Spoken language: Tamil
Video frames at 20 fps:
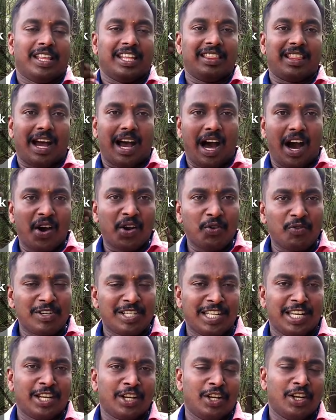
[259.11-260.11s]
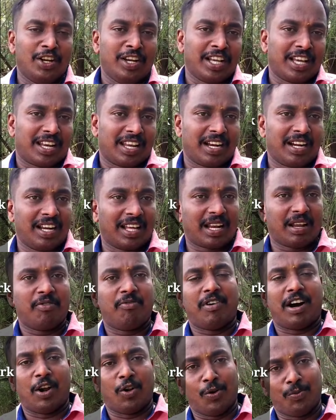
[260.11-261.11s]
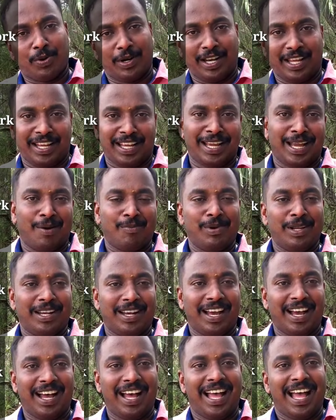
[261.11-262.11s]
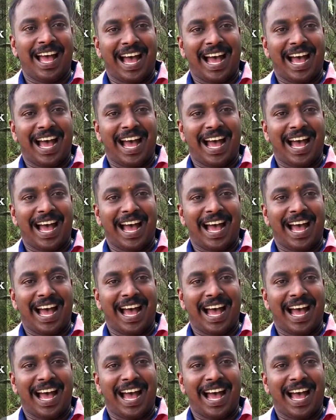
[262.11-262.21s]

இந்த ஆறு விஷயங்களையும் நீங்கள் ரெகுலராக ஃபாலோ பண்ணிங்க அப்படின்னா